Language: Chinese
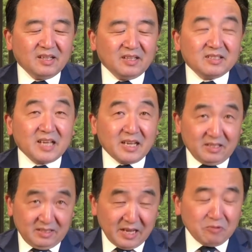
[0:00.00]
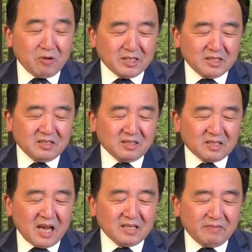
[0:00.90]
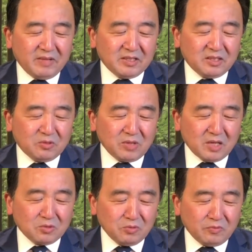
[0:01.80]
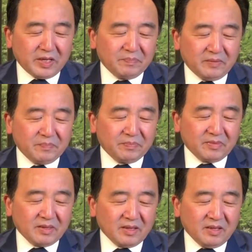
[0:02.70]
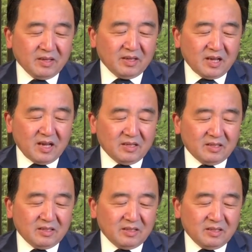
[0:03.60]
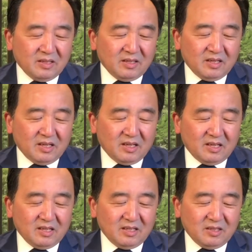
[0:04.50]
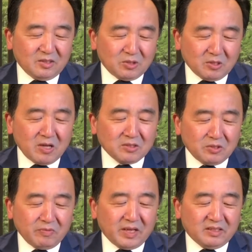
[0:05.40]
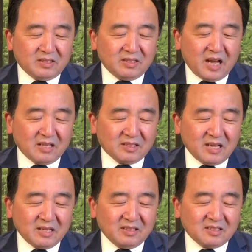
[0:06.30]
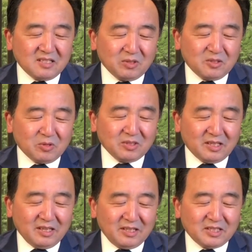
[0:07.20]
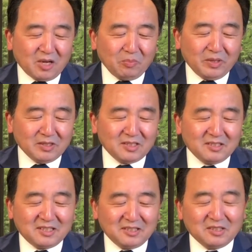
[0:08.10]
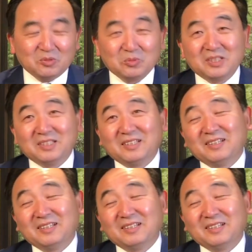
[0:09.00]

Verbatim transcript: 在在软禁，他认为是中央军委，啊，呃。中央军委是这样，他甚至说李桥明是新的主席，